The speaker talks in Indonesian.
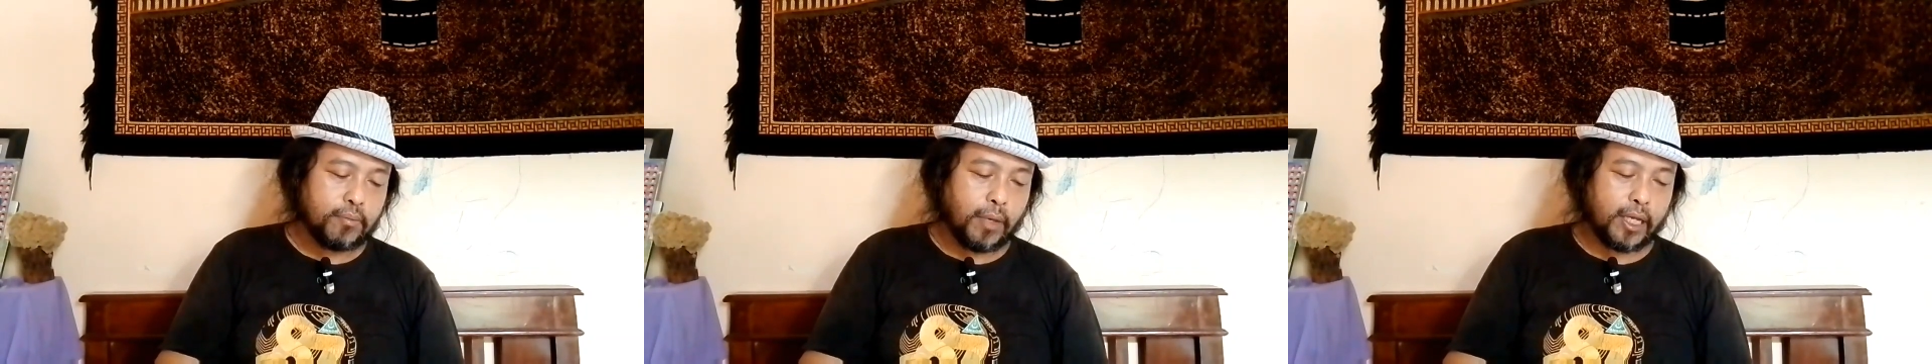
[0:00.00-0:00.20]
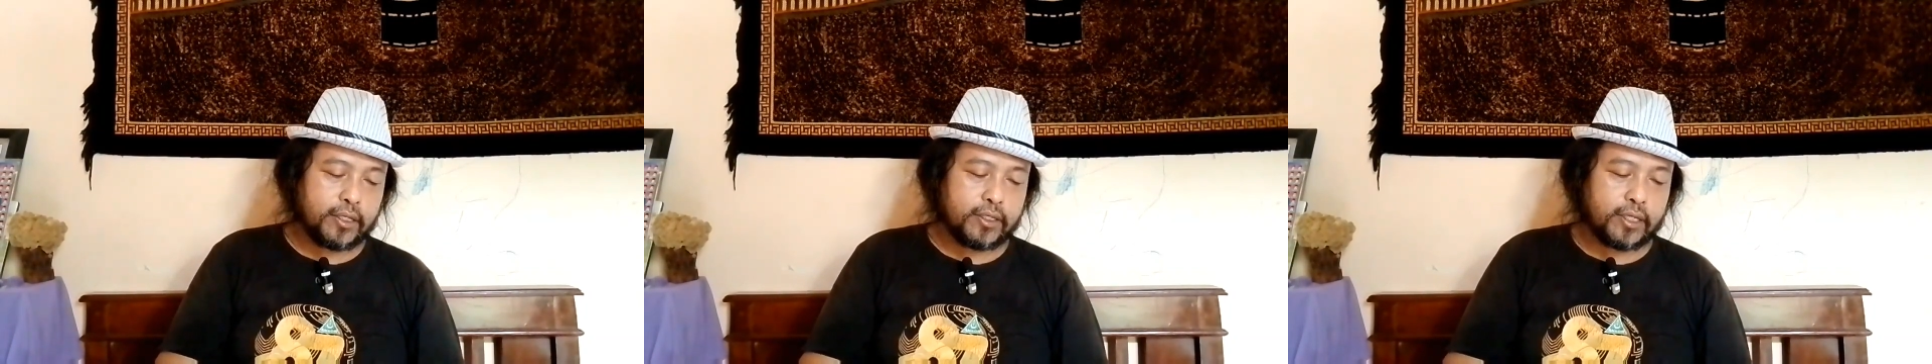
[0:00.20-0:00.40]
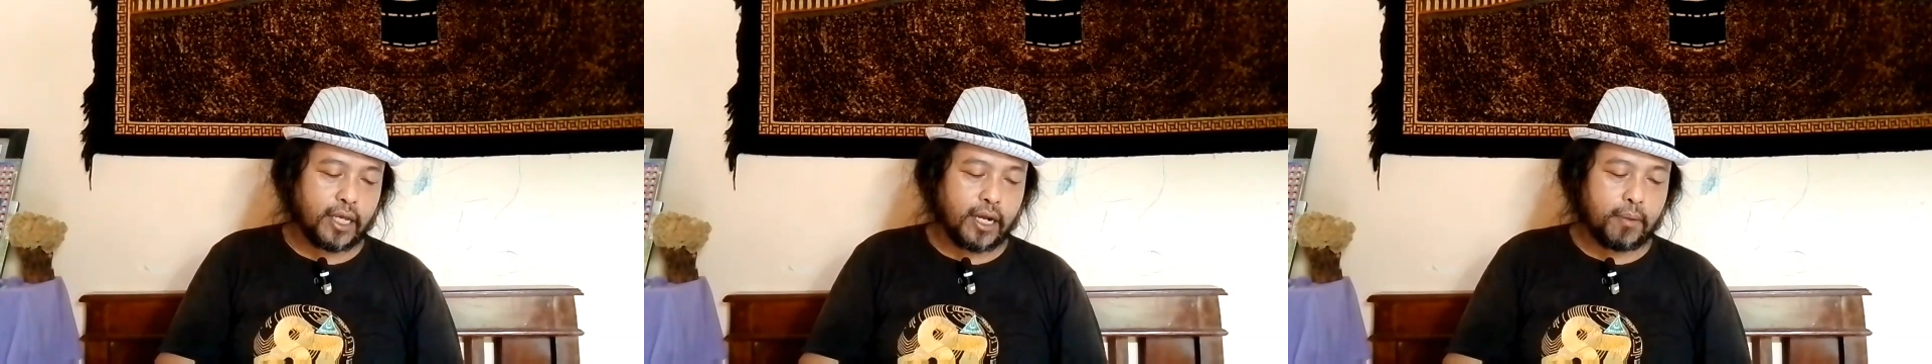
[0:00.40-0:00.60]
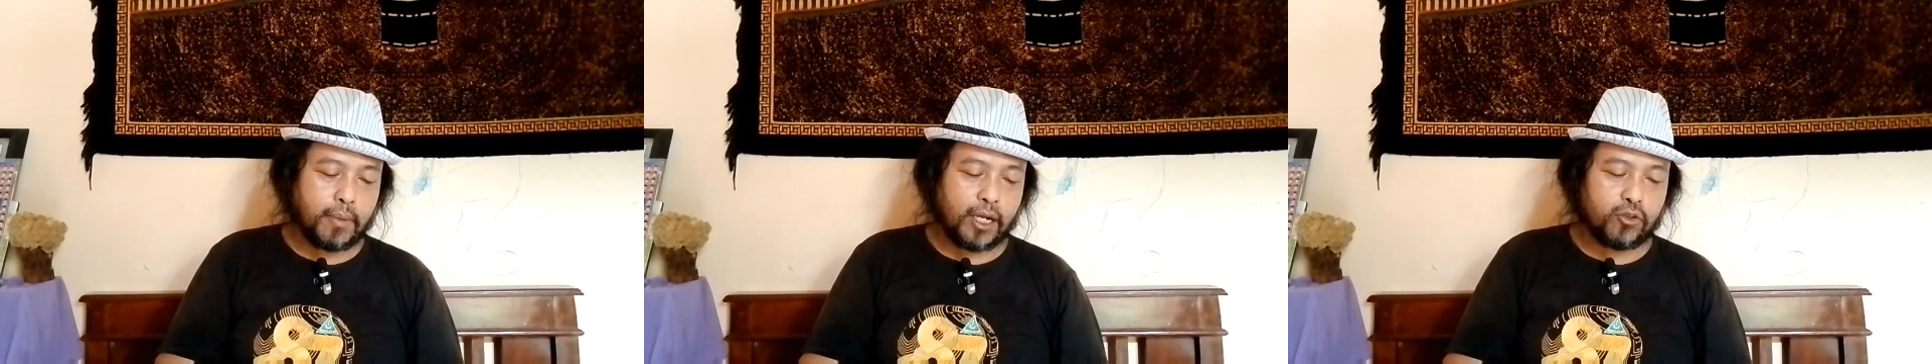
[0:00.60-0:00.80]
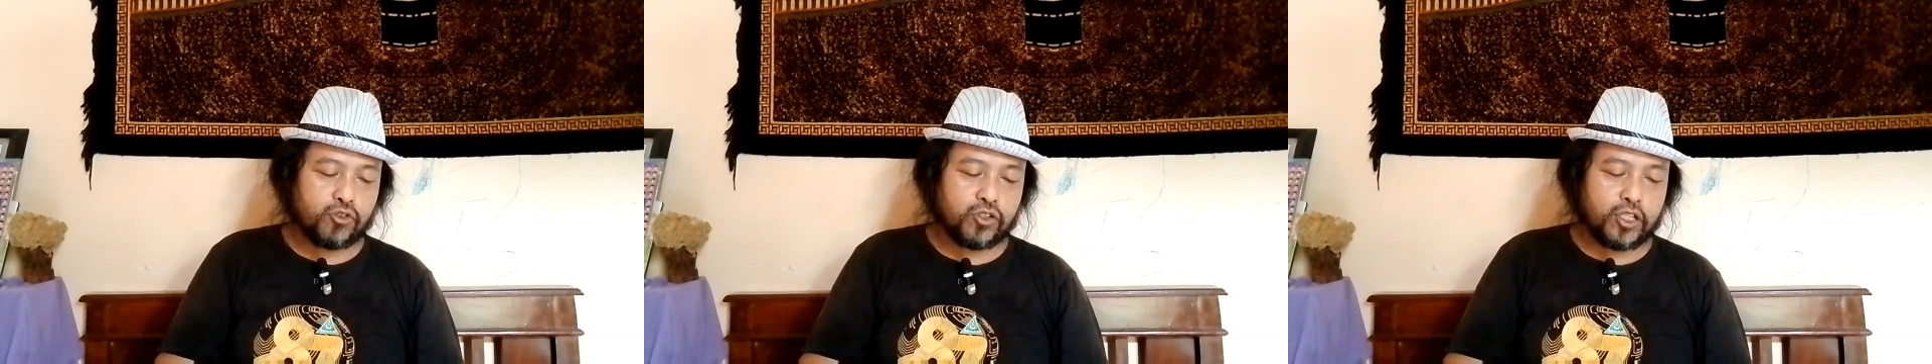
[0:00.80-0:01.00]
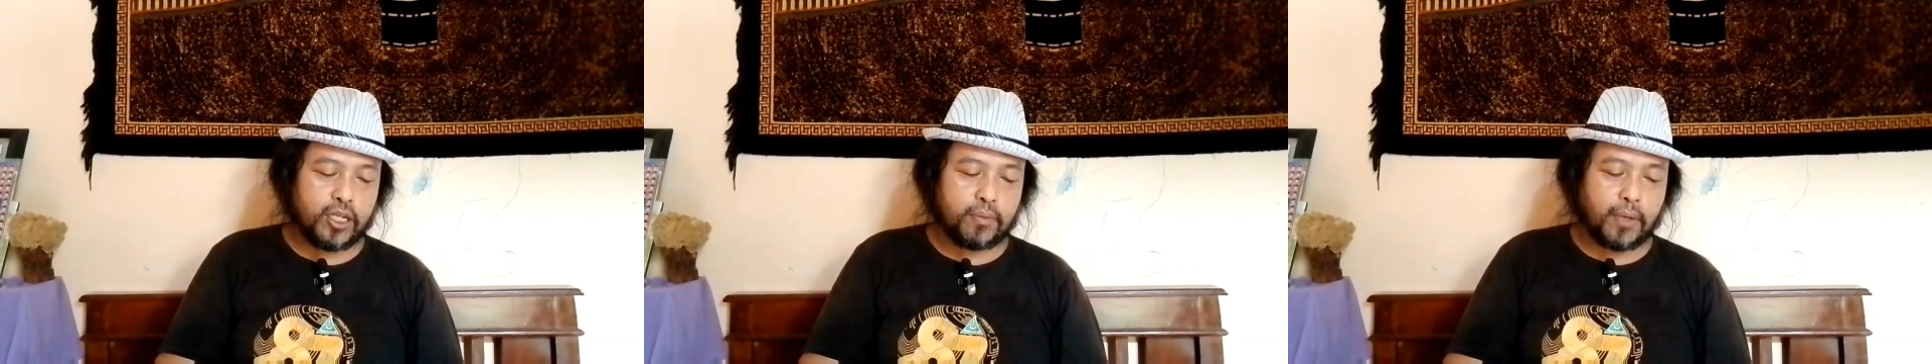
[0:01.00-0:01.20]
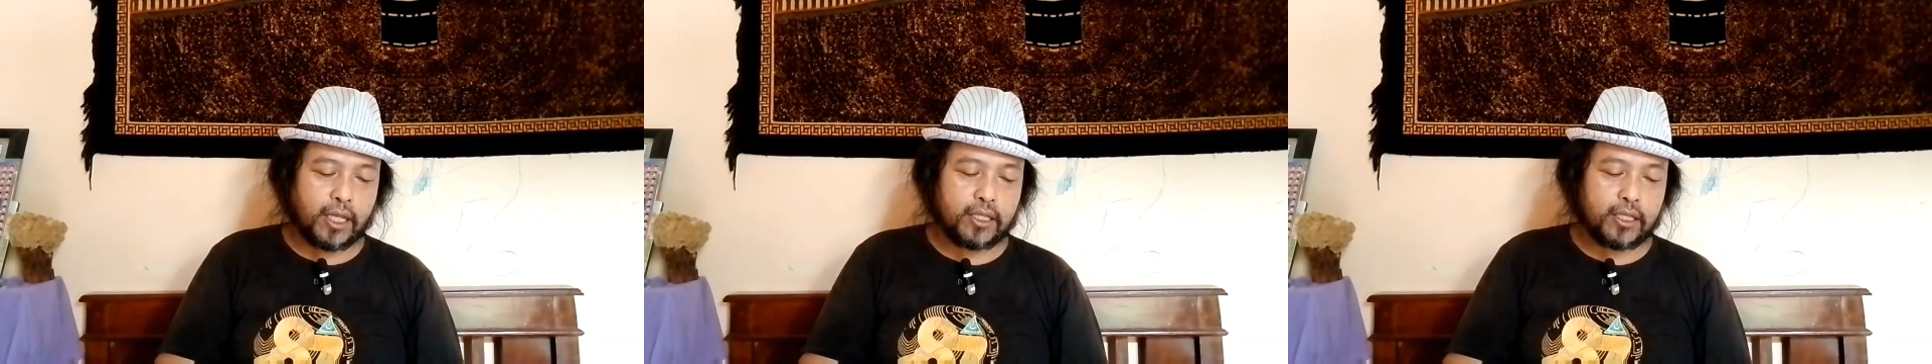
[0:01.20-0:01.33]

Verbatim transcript: baik secara manuskrip